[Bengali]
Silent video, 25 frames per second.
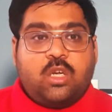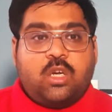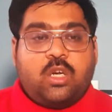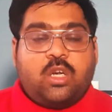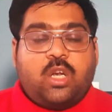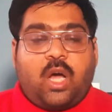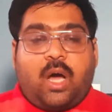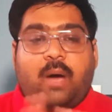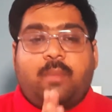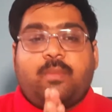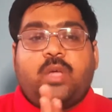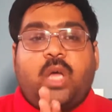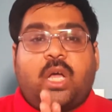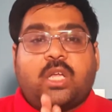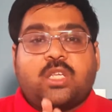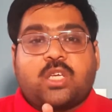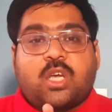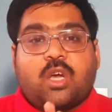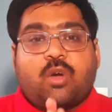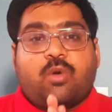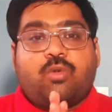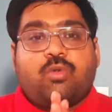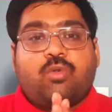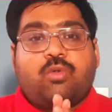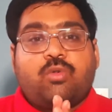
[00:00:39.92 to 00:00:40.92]
না আমি
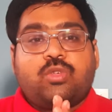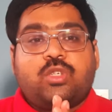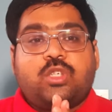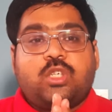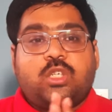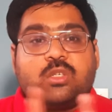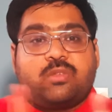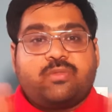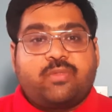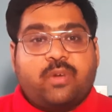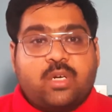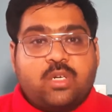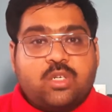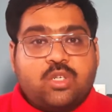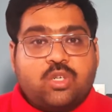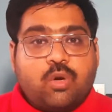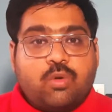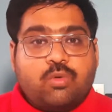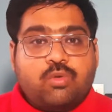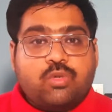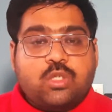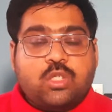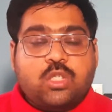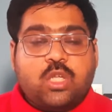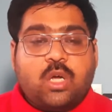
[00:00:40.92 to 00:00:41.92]
আজকে কোনো চিটফান্ড
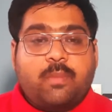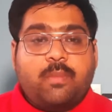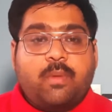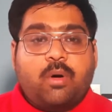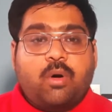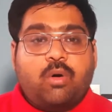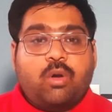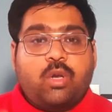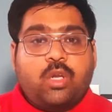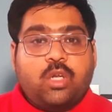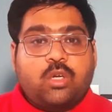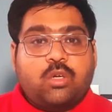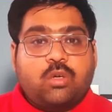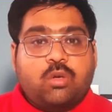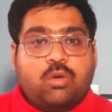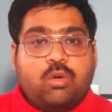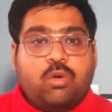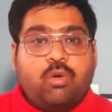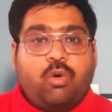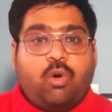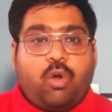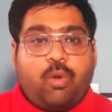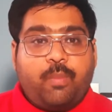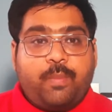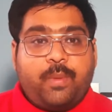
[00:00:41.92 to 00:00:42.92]
সংস্থা বা অলিক
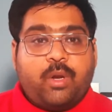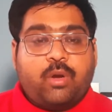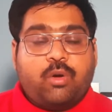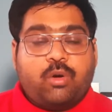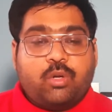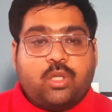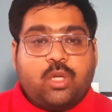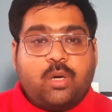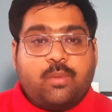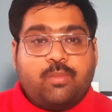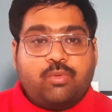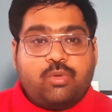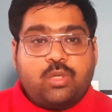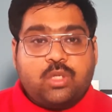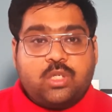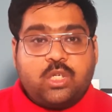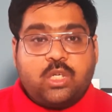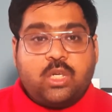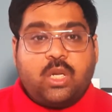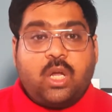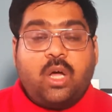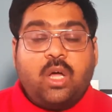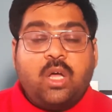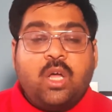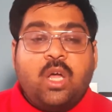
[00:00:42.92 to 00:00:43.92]
গল্পের কথা বলছি
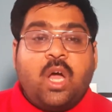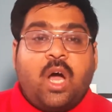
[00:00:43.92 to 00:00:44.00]
না